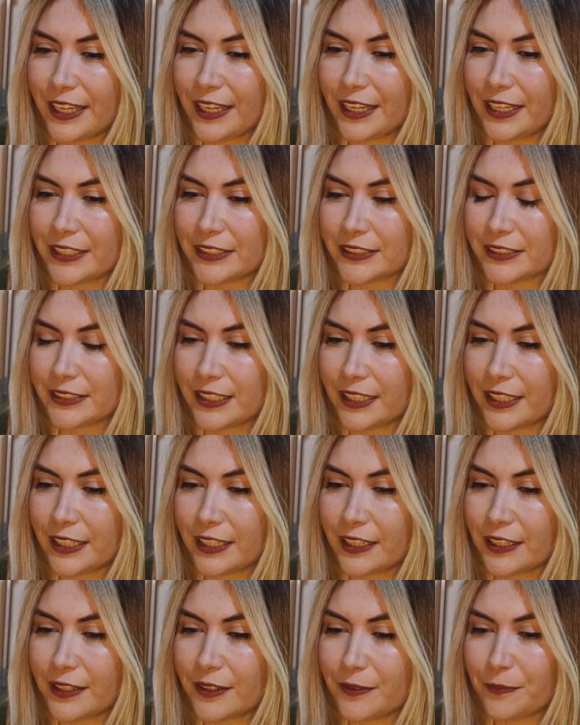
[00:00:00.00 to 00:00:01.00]
que,
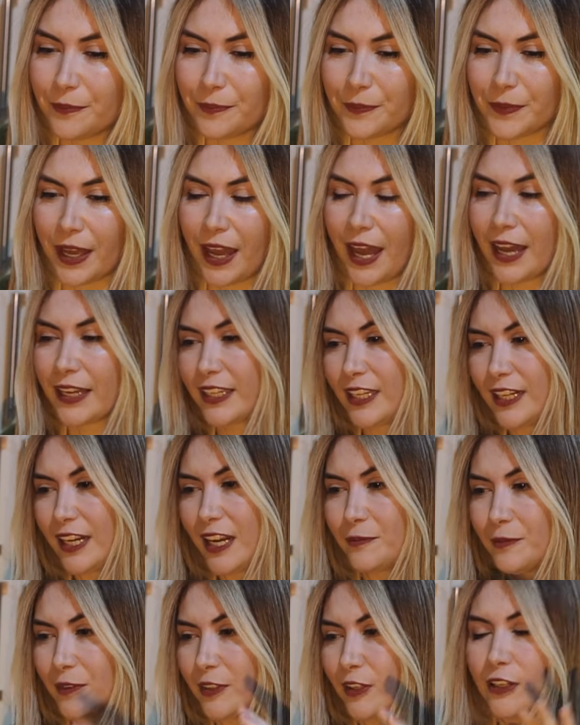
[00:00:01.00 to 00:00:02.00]
este, aquí
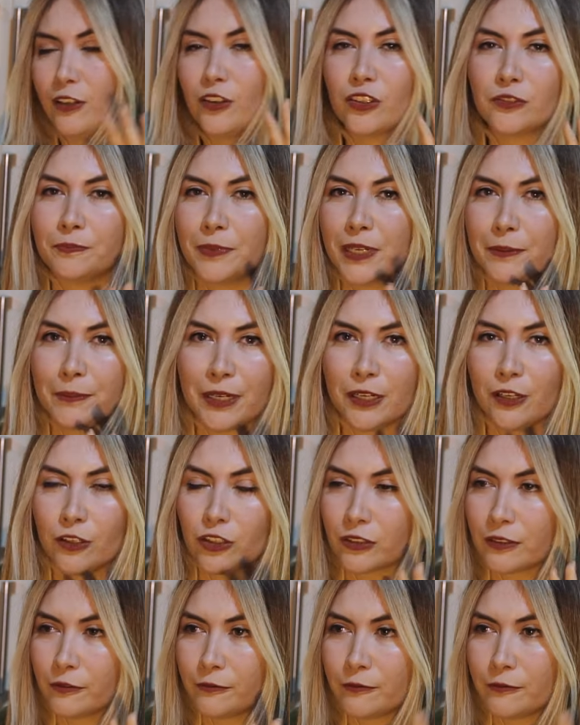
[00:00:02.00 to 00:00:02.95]
los primeros, los,